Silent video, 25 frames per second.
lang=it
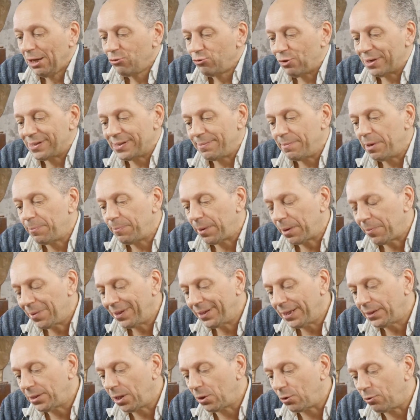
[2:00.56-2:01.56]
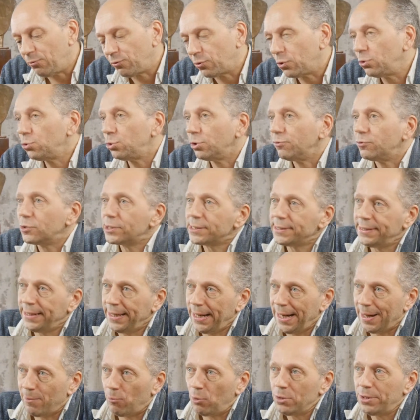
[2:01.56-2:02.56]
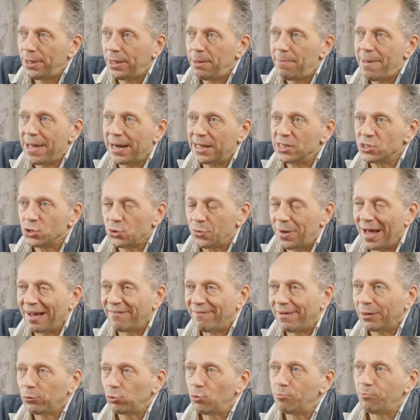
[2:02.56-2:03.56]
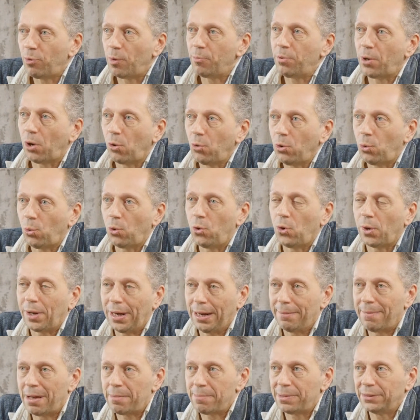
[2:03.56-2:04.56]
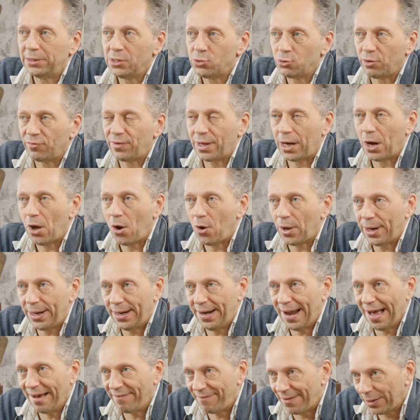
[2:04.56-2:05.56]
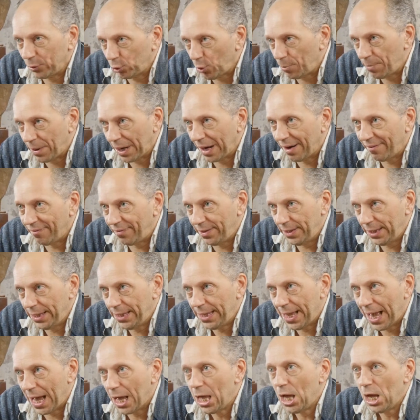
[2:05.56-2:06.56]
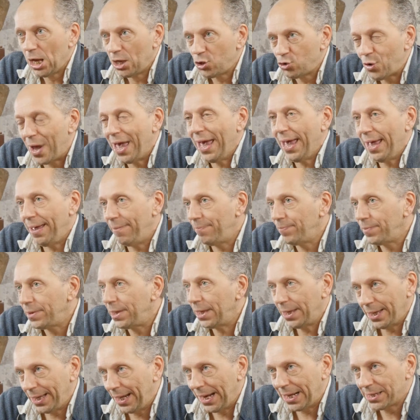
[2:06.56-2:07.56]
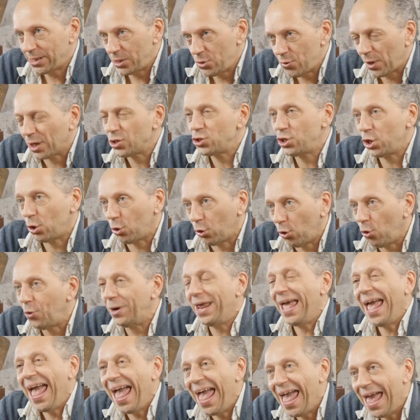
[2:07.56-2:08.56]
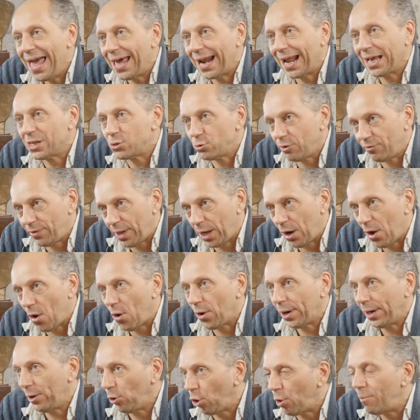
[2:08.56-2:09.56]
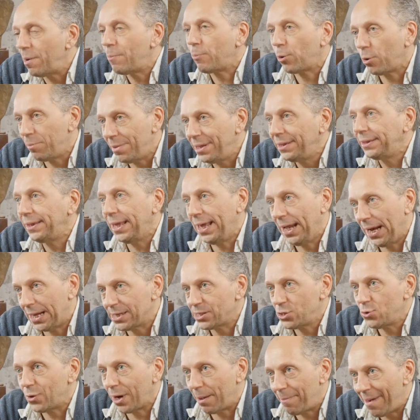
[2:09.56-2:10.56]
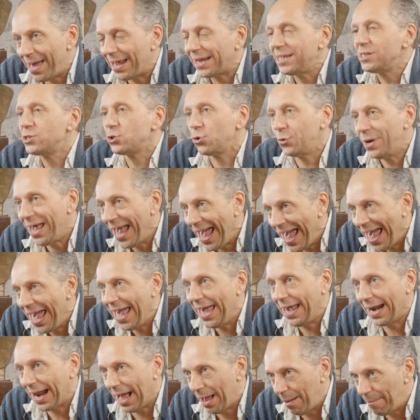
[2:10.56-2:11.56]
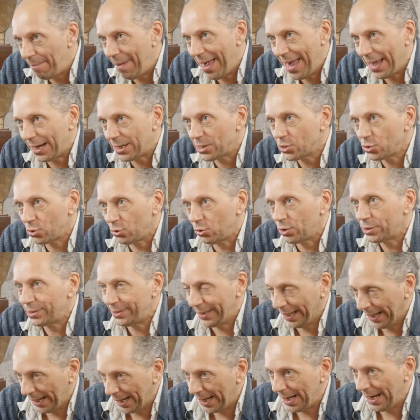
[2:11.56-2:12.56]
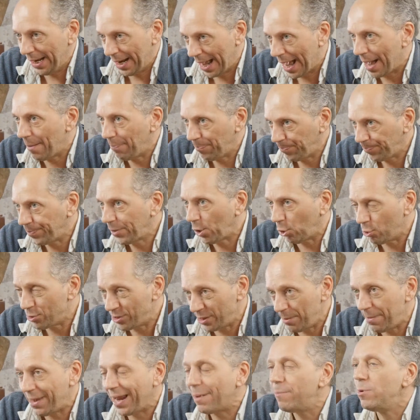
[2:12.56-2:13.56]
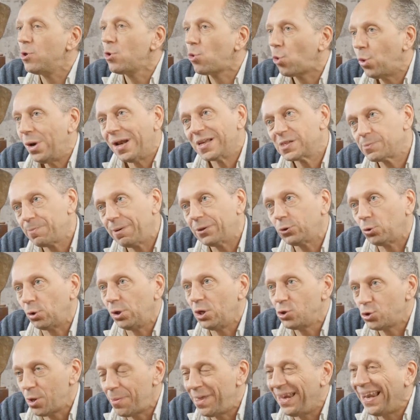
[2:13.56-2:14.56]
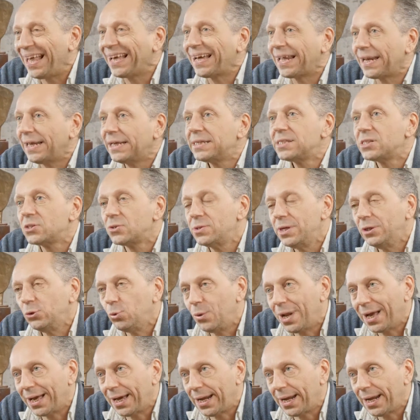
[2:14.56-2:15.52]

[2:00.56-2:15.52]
Cioè, se mi permettete il confronto, forse la moglie di Berenson ha fatto un po' per lui quello che la mamma di Sofia Loren ha fatto per la figlia. Cioè, la signora Scicolone era Sofia Loren, come probabilmente la signora Berenson era Berenson, se la consideriamo in quell'aspetto lì, cioè della creazione di una